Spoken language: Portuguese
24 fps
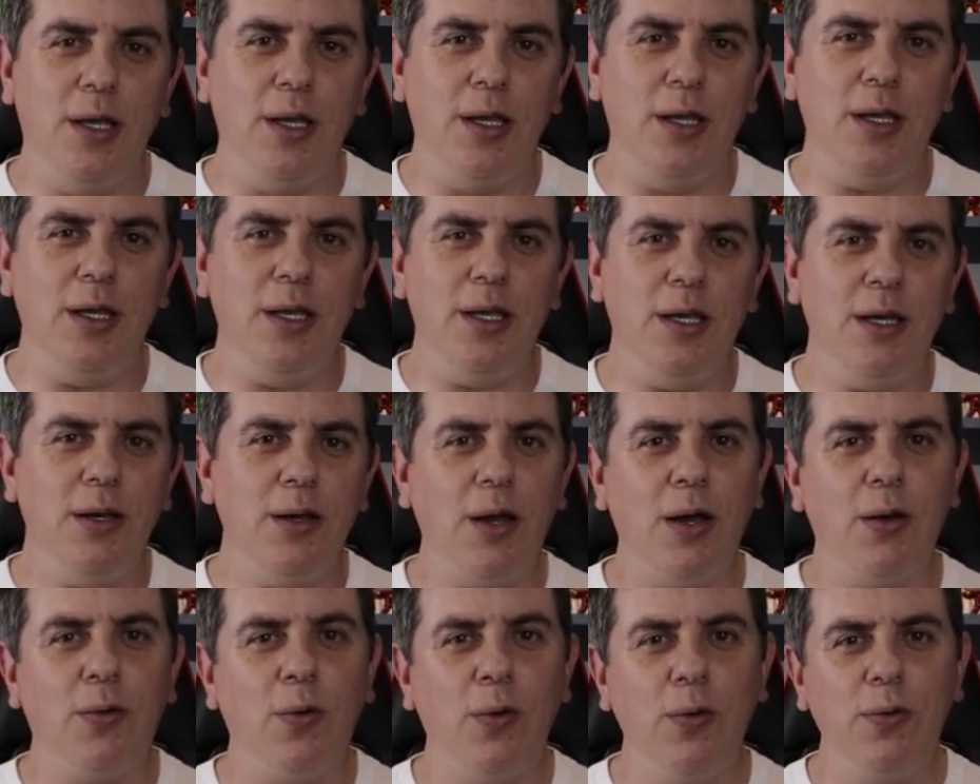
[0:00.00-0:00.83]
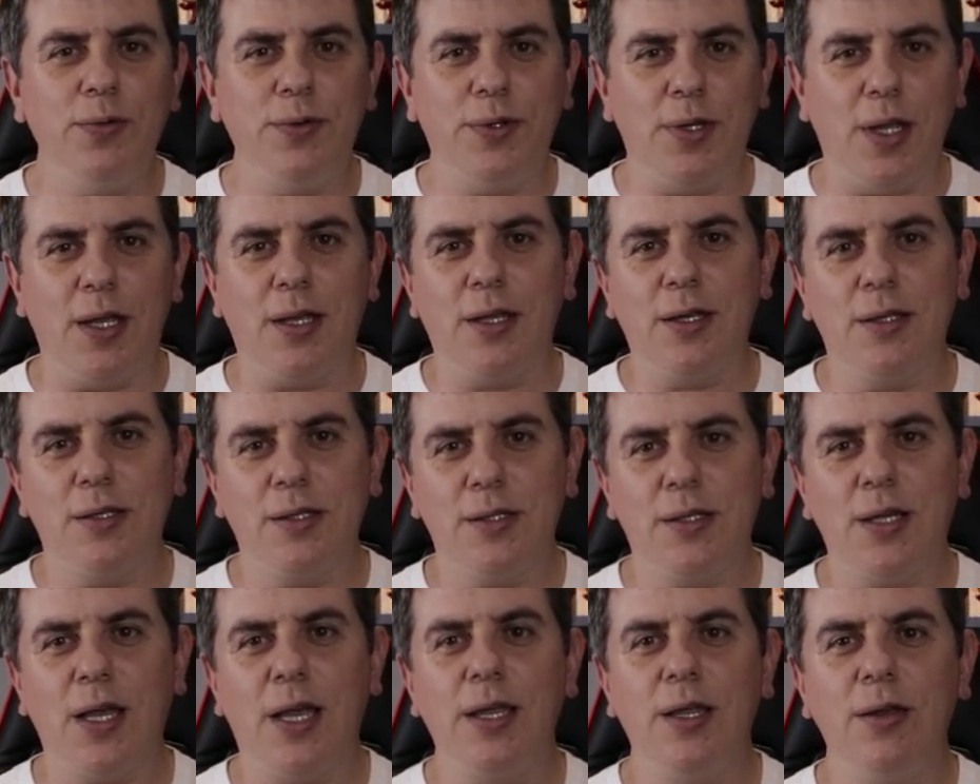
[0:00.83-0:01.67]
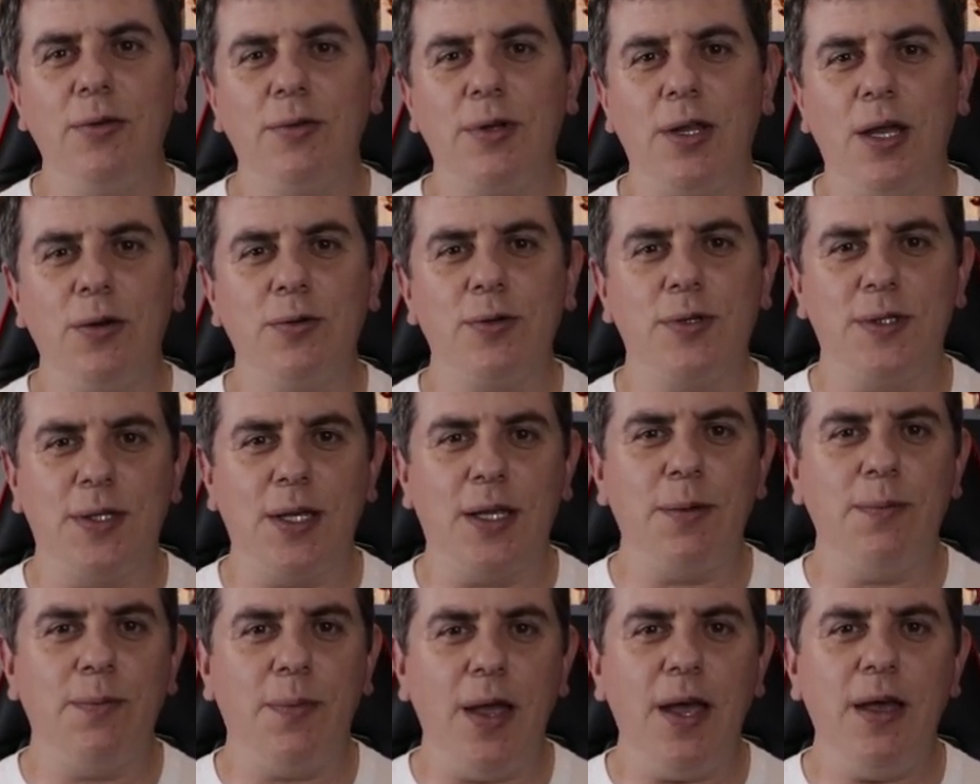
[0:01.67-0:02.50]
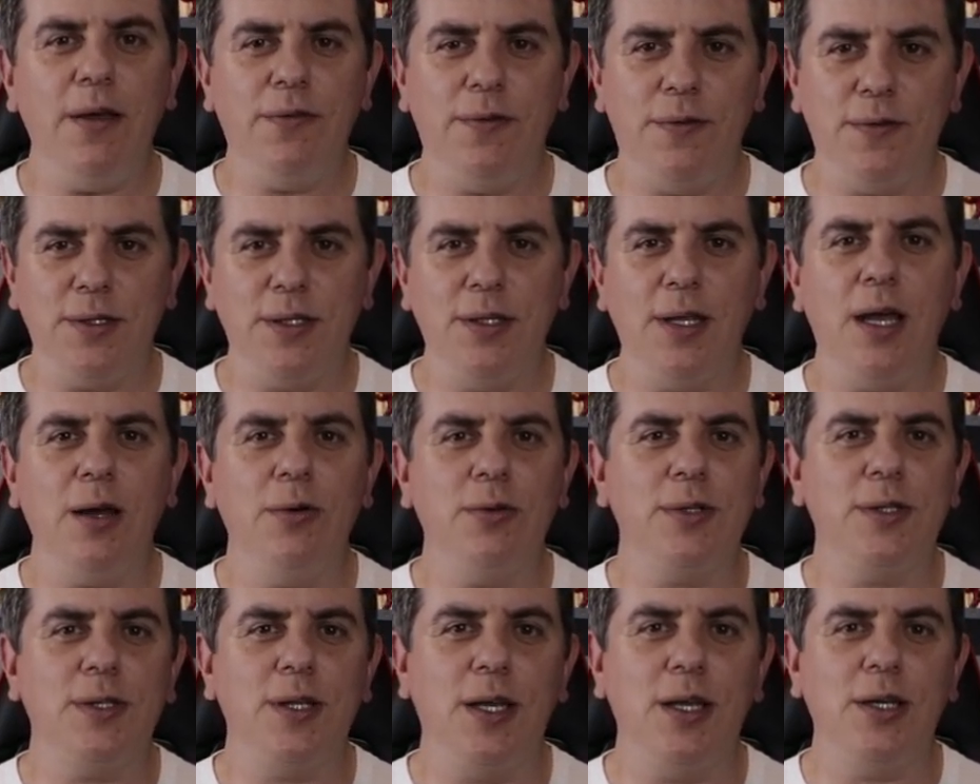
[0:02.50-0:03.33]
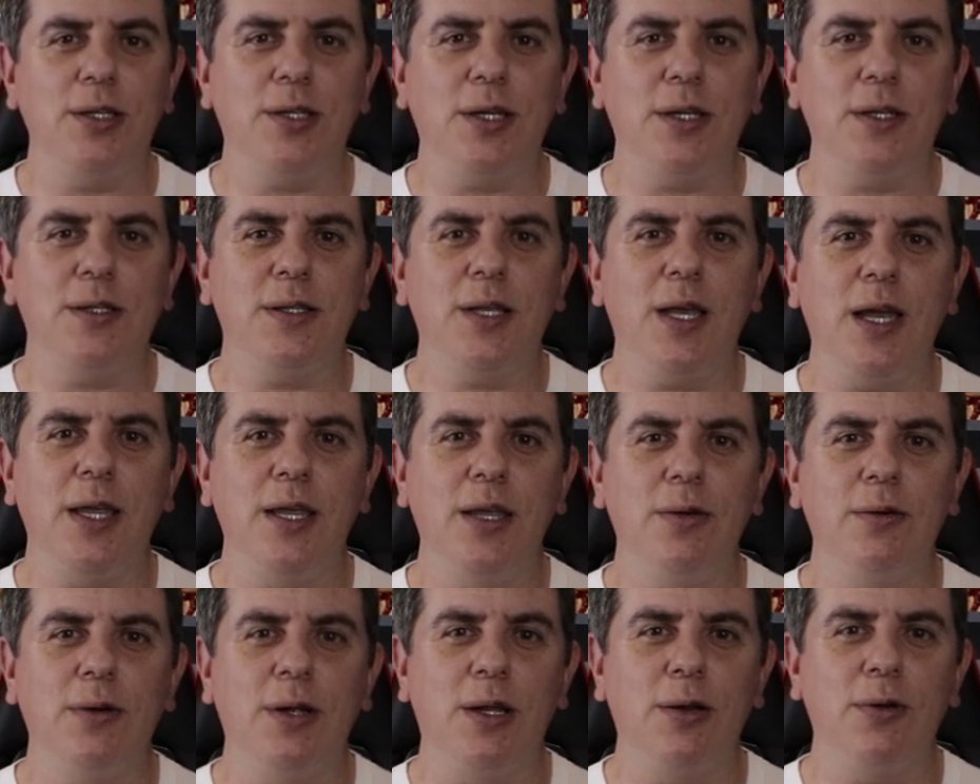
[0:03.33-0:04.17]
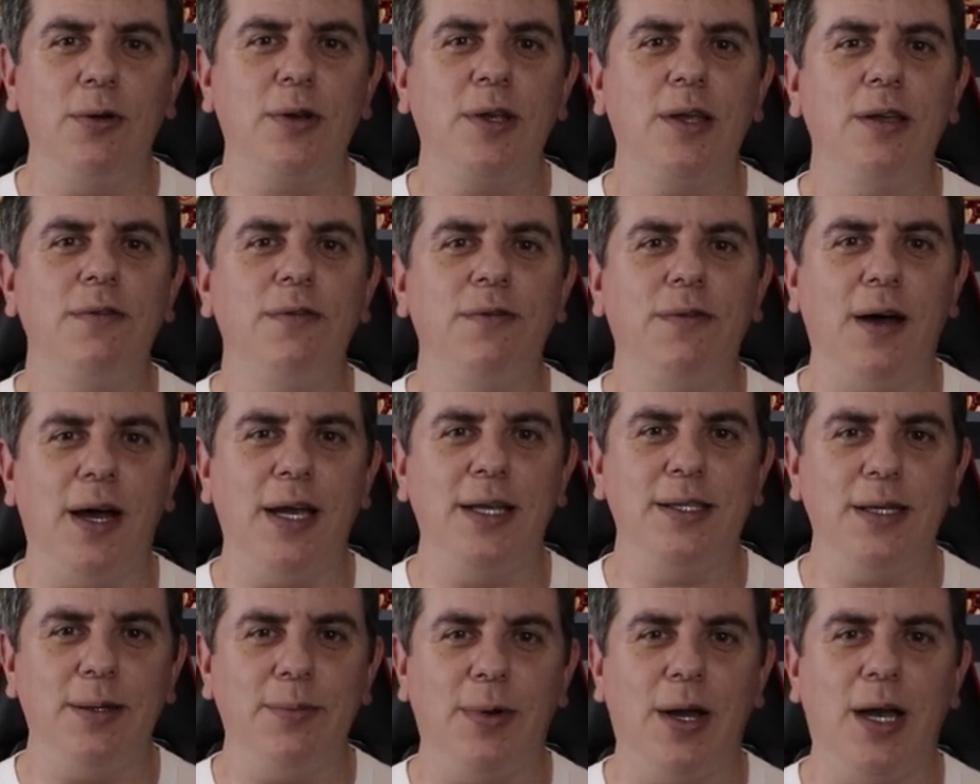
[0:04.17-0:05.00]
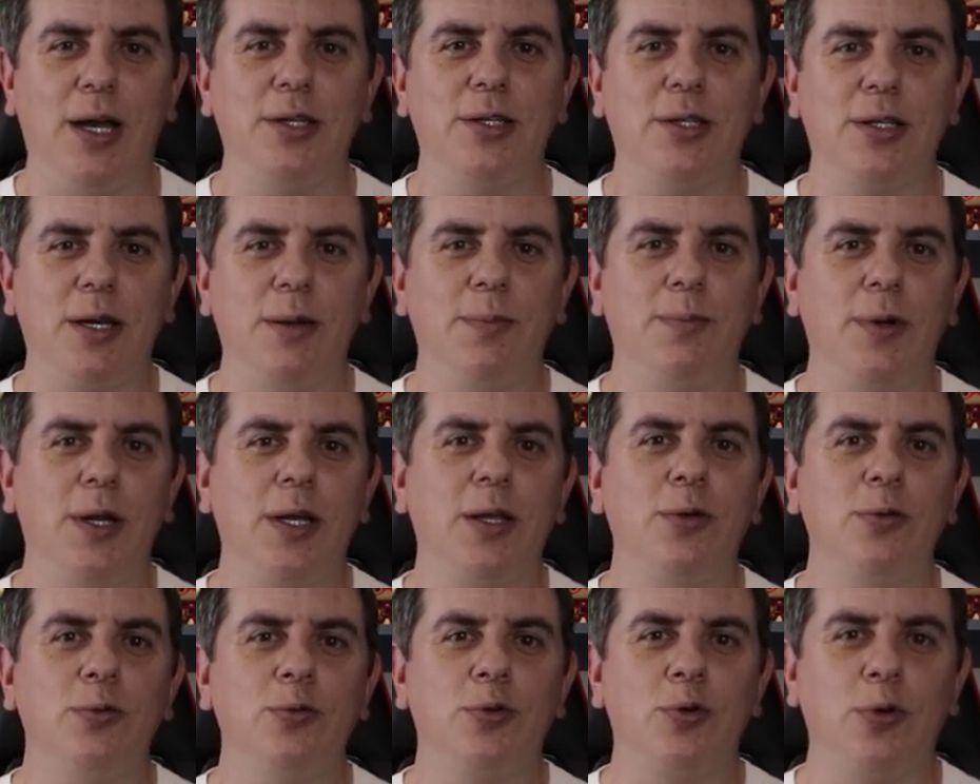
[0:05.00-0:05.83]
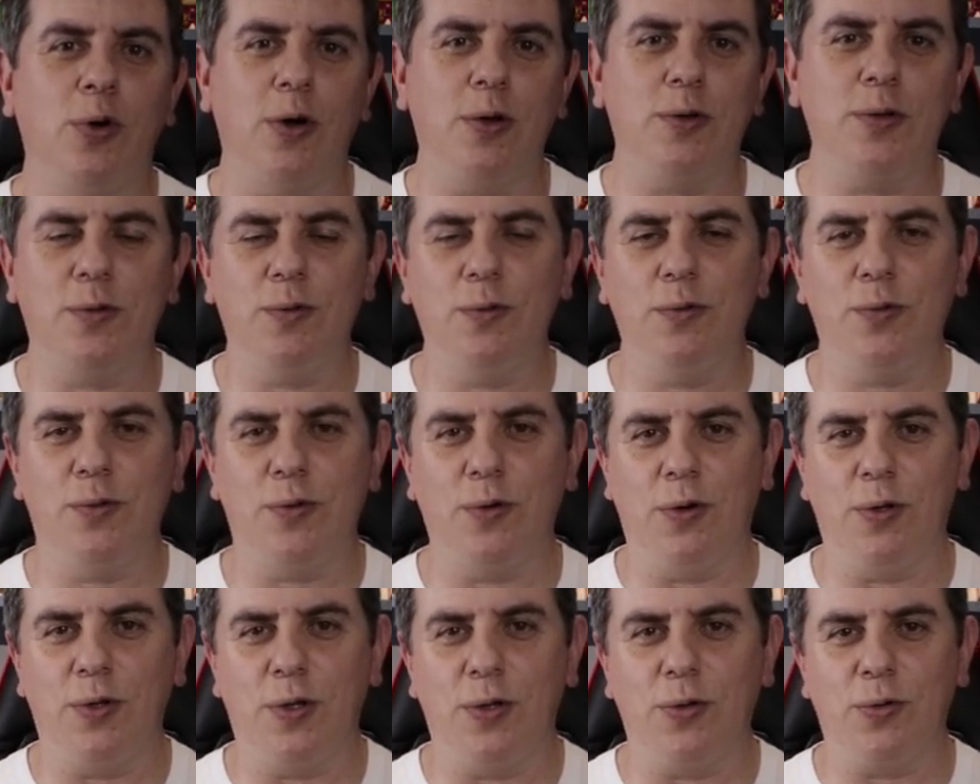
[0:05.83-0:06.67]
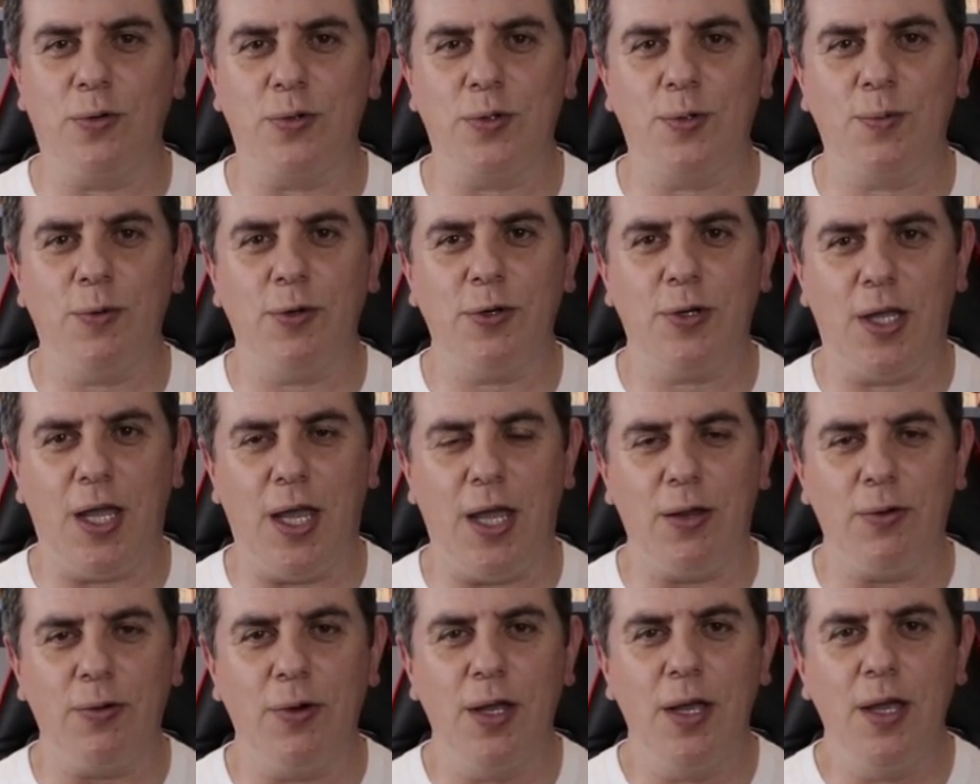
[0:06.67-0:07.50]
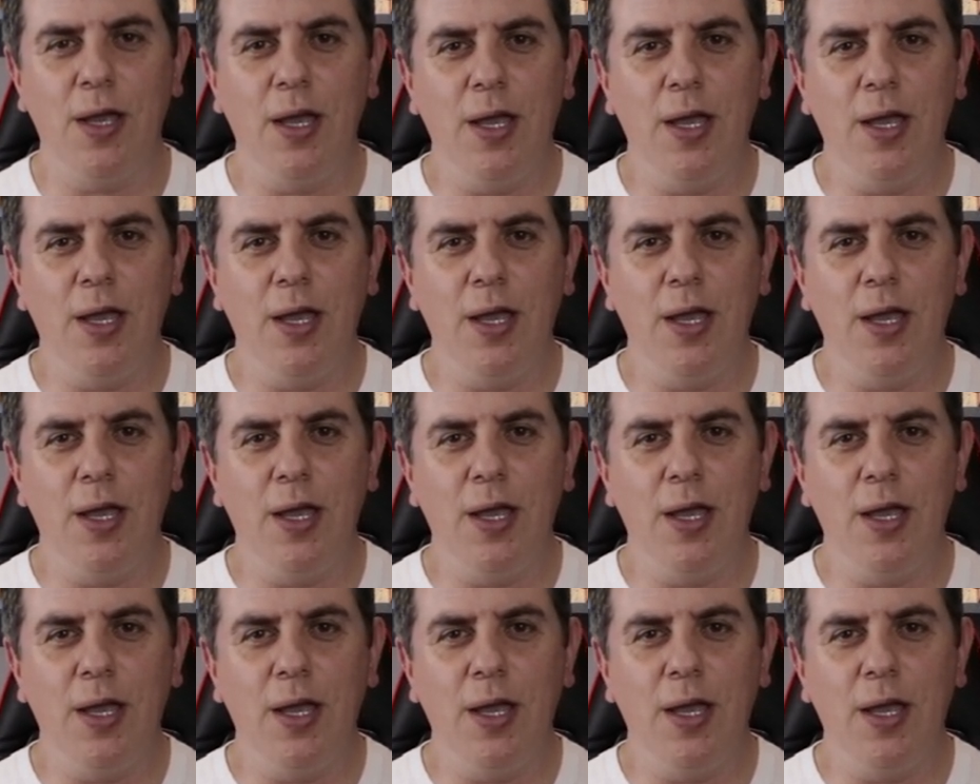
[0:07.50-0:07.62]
E ontem saiu daí o SigPaths, né? ou seja, saiu ali o que faz a mágica para que os jogos funcionem no desbloqueio.